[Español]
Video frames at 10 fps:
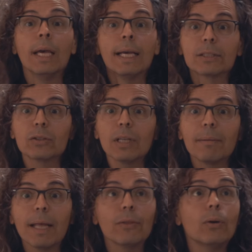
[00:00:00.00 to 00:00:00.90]
Estoy
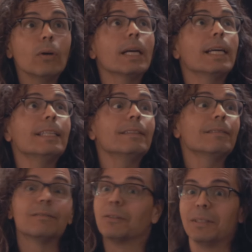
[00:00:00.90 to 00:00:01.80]
hablando
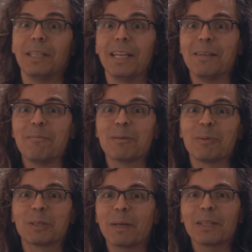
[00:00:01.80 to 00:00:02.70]
en, el
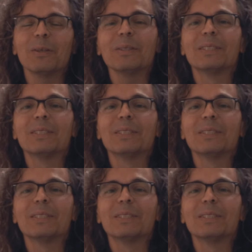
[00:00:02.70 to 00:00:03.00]
mismo espacio,